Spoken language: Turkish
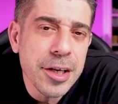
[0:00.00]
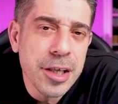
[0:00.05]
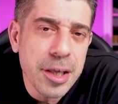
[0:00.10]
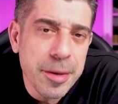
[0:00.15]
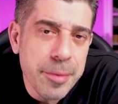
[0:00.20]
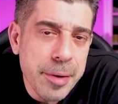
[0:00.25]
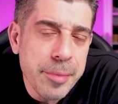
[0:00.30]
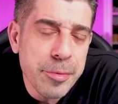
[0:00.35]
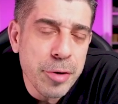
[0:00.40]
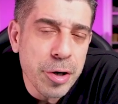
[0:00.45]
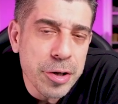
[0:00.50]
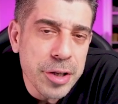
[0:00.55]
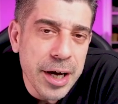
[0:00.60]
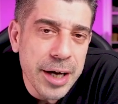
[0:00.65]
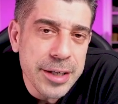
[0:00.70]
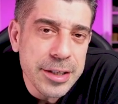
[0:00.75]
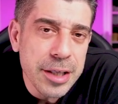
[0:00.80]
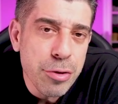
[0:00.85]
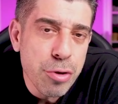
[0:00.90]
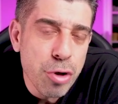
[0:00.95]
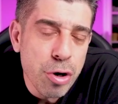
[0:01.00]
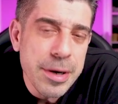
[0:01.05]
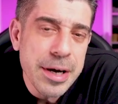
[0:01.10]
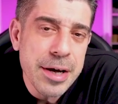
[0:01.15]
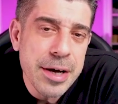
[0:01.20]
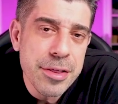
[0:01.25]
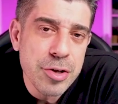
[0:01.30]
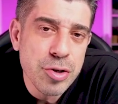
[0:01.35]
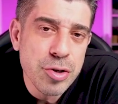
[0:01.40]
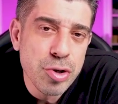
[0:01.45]
2024 ayette soru
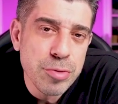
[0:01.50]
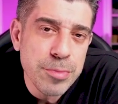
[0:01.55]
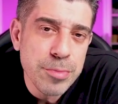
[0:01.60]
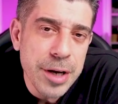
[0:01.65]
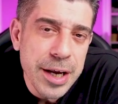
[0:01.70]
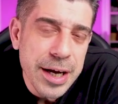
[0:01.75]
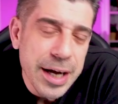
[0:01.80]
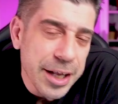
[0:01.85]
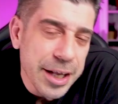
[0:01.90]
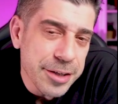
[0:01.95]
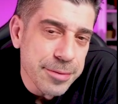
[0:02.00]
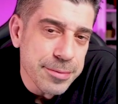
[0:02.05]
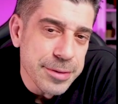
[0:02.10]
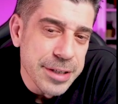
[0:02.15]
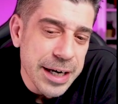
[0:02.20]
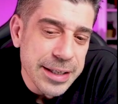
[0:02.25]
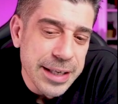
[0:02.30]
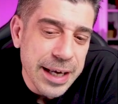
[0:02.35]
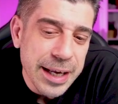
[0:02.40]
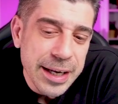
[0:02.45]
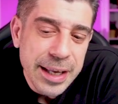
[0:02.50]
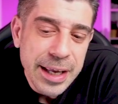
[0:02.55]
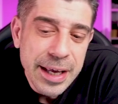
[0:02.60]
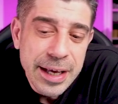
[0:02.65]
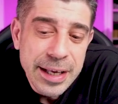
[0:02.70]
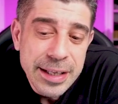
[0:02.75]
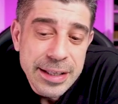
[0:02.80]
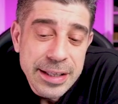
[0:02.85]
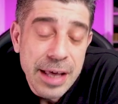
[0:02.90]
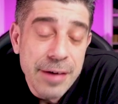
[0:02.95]
bankasının çözümlerine kaldığımız yerden
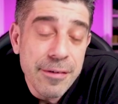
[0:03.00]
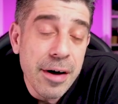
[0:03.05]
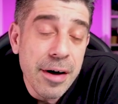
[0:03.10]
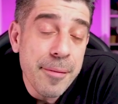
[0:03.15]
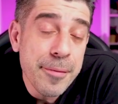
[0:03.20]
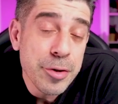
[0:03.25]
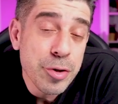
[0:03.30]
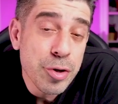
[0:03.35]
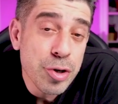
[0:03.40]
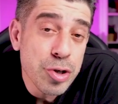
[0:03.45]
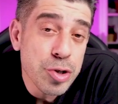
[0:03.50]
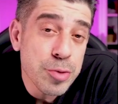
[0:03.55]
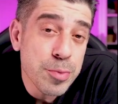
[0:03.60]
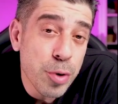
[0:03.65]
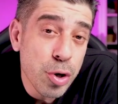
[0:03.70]
devam ediyoruz.